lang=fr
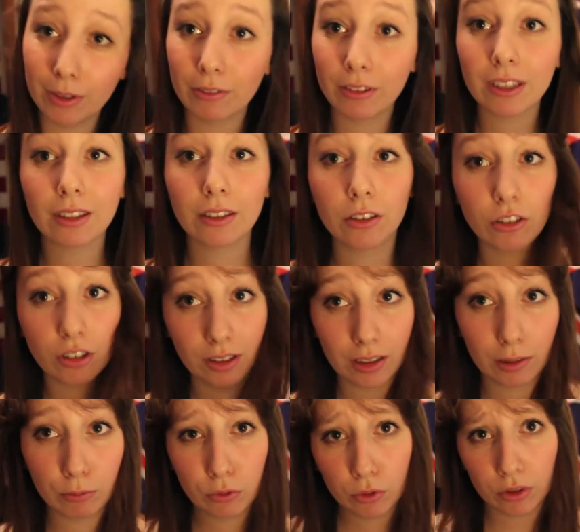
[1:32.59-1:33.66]
en fait, je les
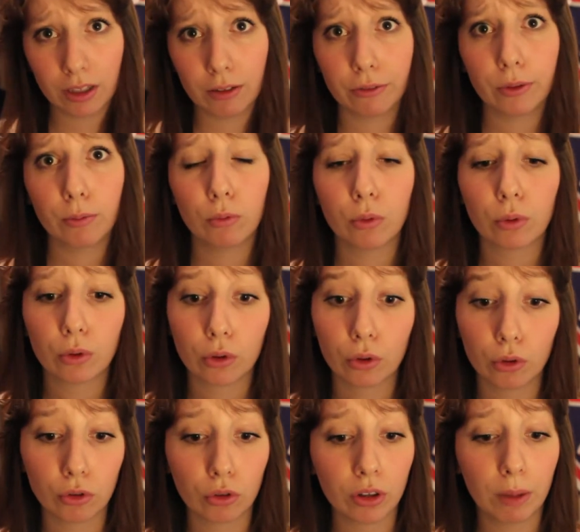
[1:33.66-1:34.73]
aime tous les films, donc
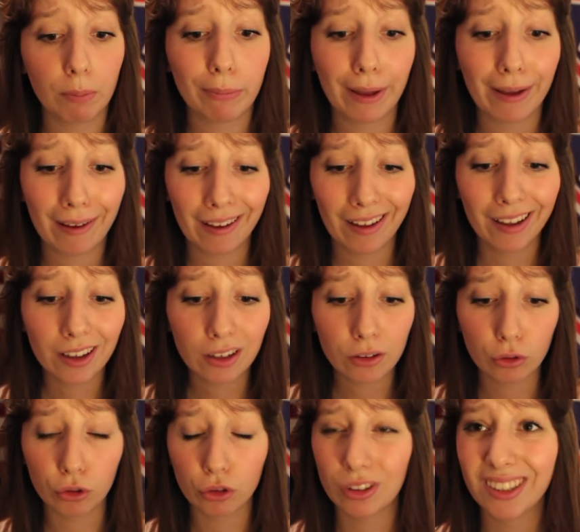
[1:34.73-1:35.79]
j'en ai pas un
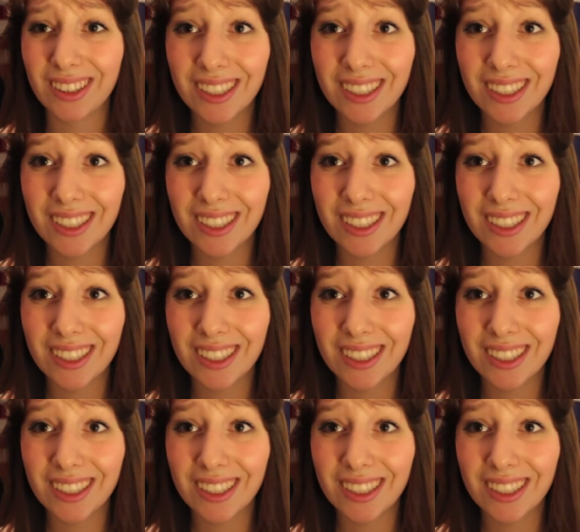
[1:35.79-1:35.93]
que je